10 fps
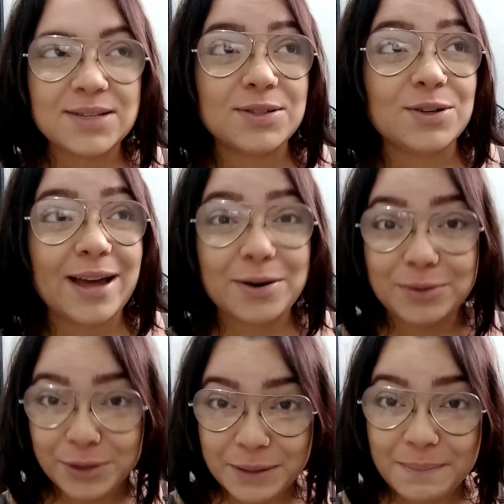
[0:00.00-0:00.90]
vezes eu quero
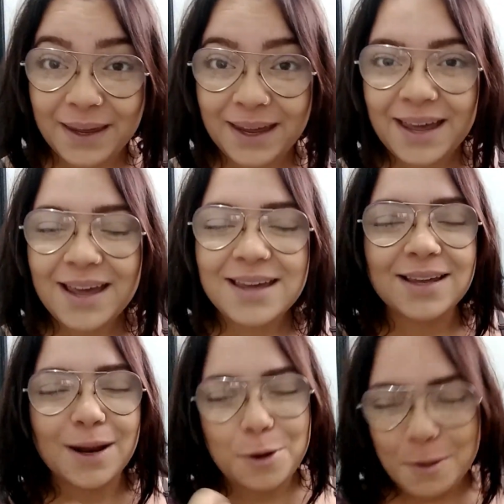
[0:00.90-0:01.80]
dormir e
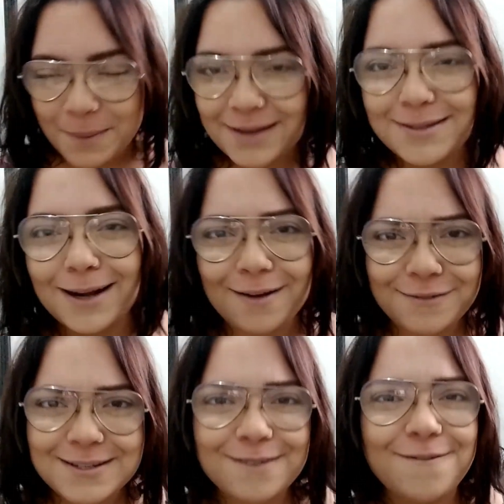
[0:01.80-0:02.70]
ela começa lá a
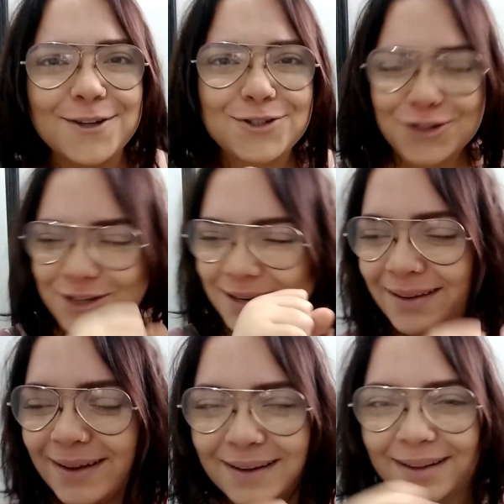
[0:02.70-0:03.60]
fazer a festinha
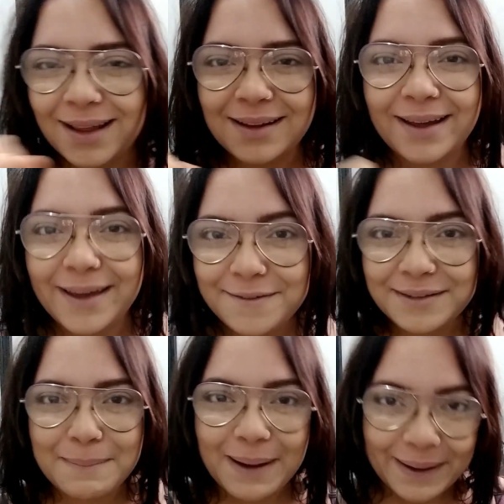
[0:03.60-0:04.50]
dela, lá na rave,
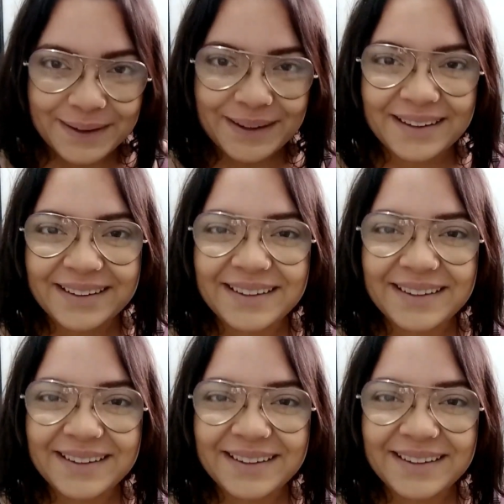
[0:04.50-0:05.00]
na barriga.